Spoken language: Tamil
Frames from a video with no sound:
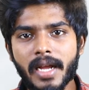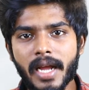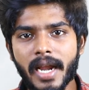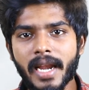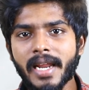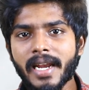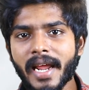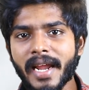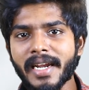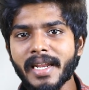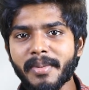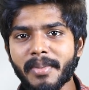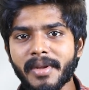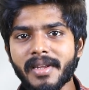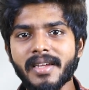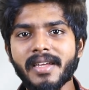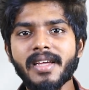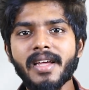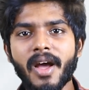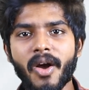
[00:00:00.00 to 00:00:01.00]
கல்யாணம் ஆகிட்ட
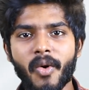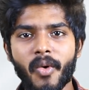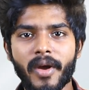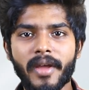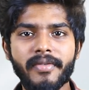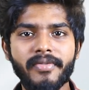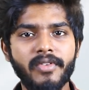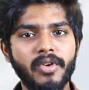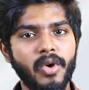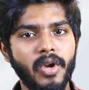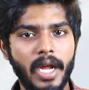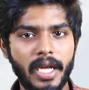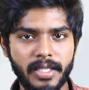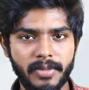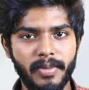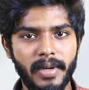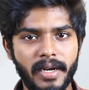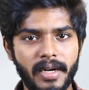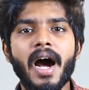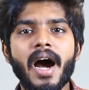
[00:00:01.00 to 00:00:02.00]
பிறகு அவங்க ஒய்ஃப்க்கு ஒரு
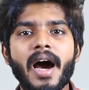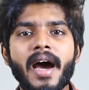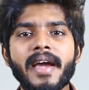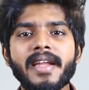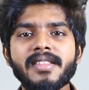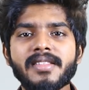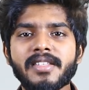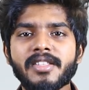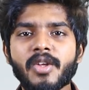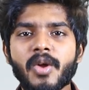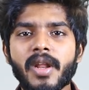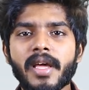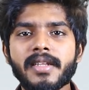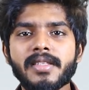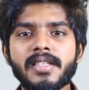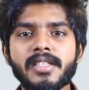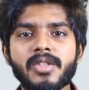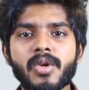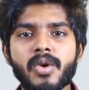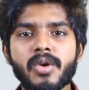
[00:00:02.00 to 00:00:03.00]
ஹஸ்பண்ட் ஆயிரத்தி
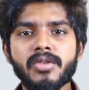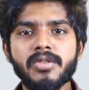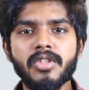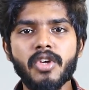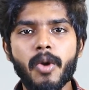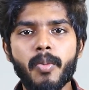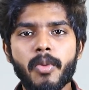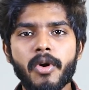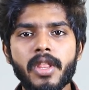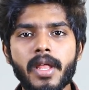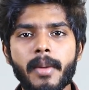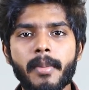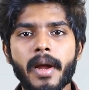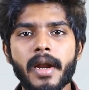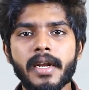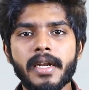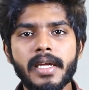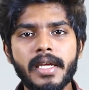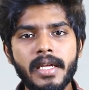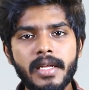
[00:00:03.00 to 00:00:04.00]
தொள்ளாயிரத்தி தொண்ணூற்றி ஒன்பதாம்
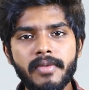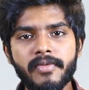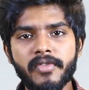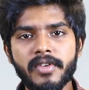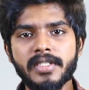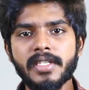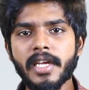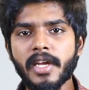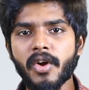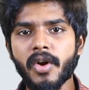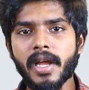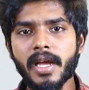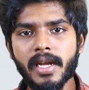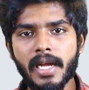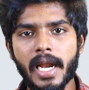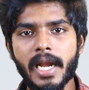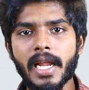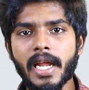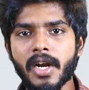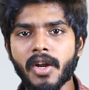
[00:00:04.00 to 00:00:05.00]
ஆண்டு விஜயோட
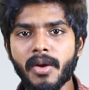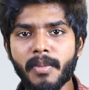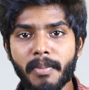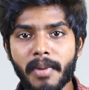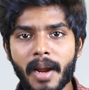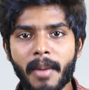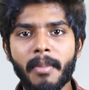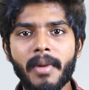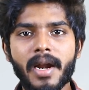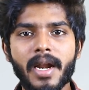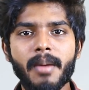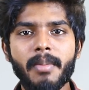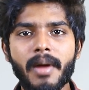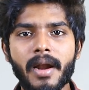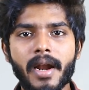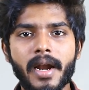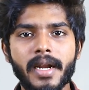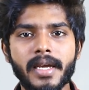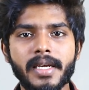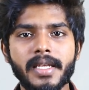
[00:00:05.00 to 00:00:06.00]
கல்யாணம் பிரம்மாண்டமாக
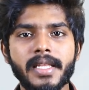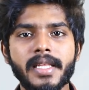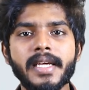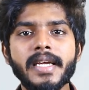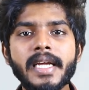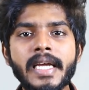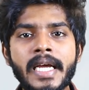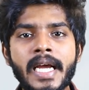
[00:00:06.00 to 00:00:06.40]
நடக்குது